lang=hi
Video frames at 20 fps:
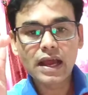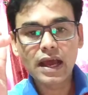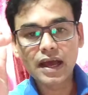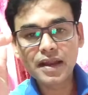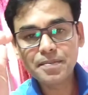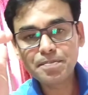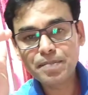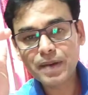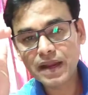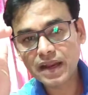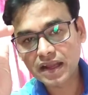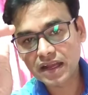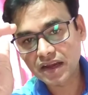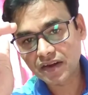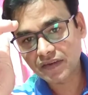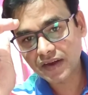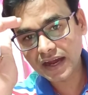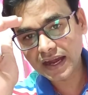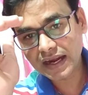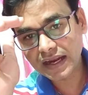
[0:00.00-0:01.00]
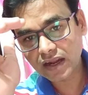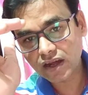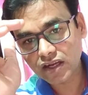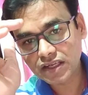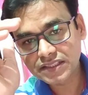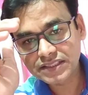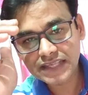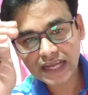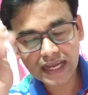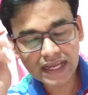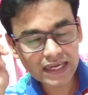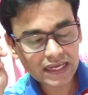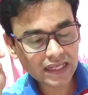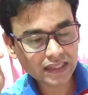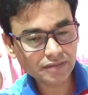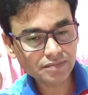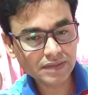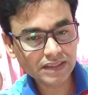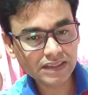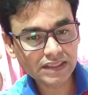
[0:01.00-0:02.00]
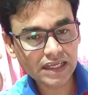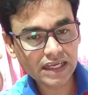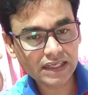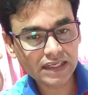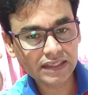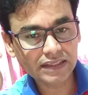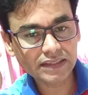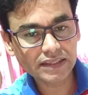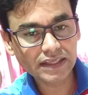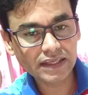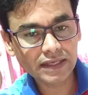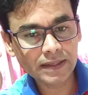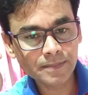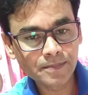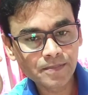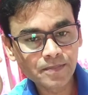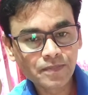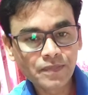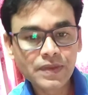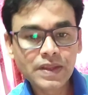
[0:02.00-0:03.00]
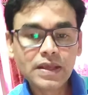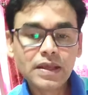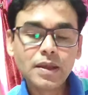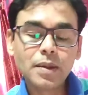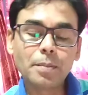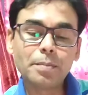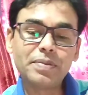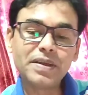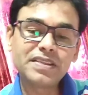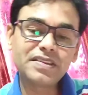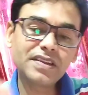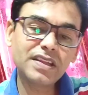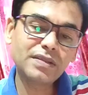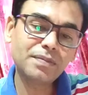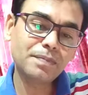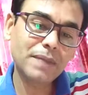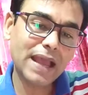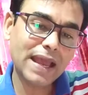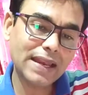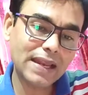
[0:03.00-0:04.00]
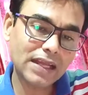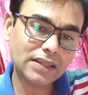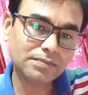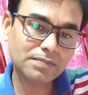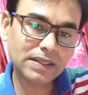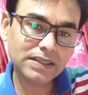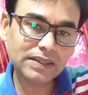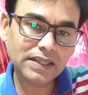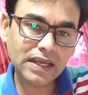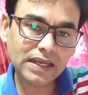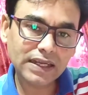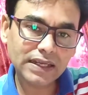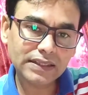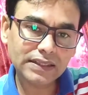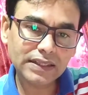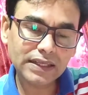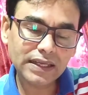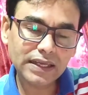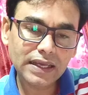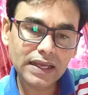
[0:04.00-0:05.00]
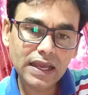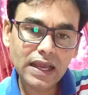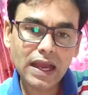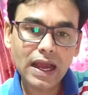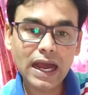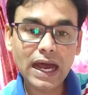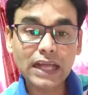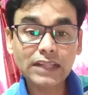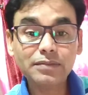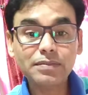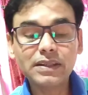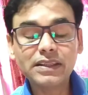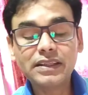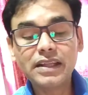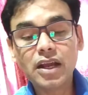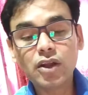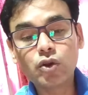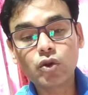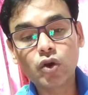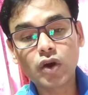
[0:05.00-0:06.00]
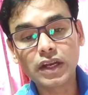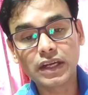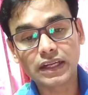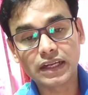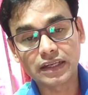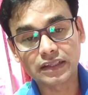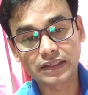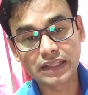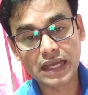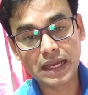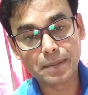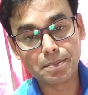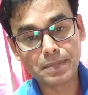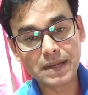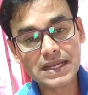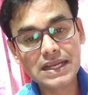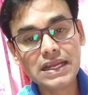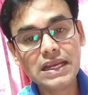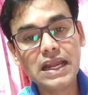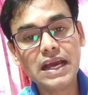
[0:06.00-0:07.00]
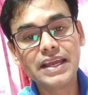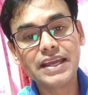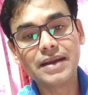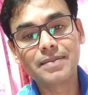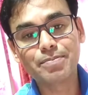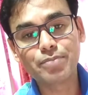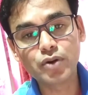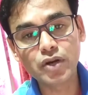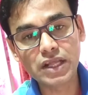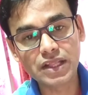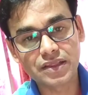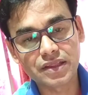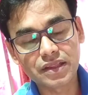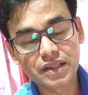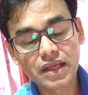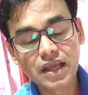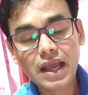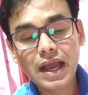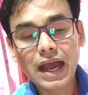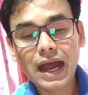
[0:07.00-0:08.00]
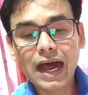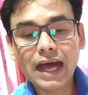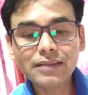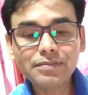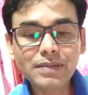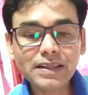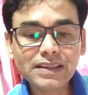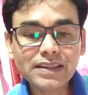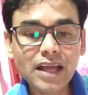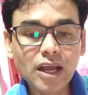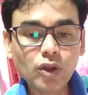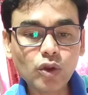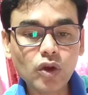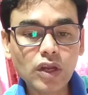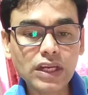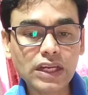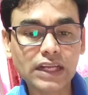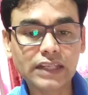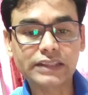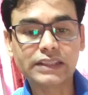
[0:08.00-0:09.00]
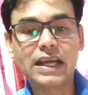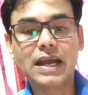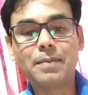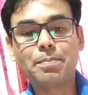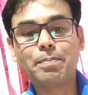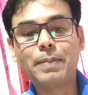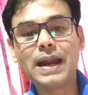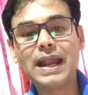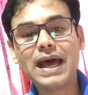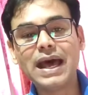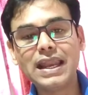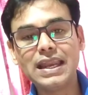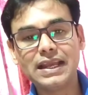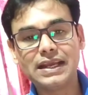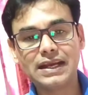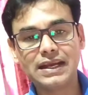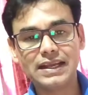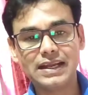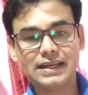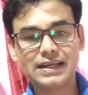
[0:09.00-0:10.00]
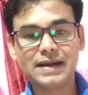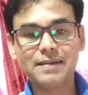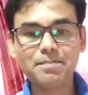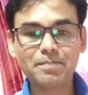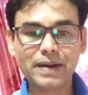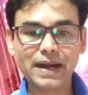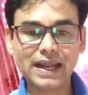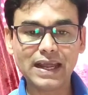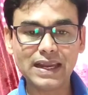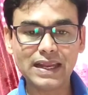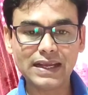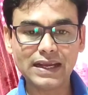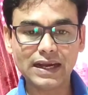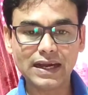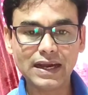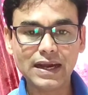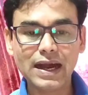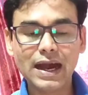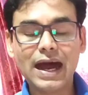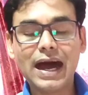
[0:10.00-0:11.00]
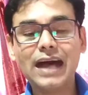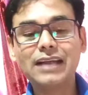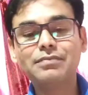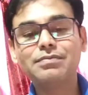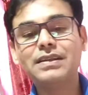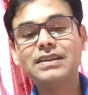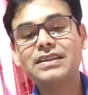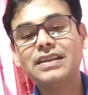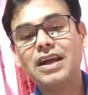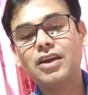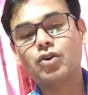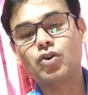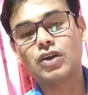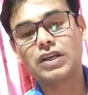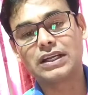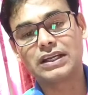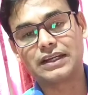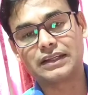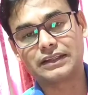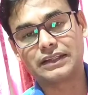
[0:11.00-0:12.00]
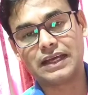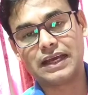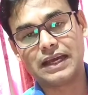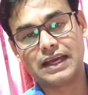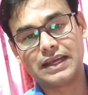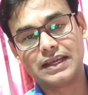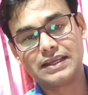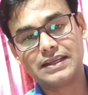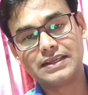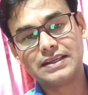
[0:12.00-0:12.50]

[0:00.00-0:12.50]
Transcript: अनपढ़ गवार और जाहिल आत्महत्या करते हैं बिजनेसमैन आत्महत्या करते हैं आत्महत्या कौन करता है महिला या पुरुष आत्महत्या कौन करता है पढ़ा लिखा या कम पढ़ा लिखा आत्महत्या कौन करता है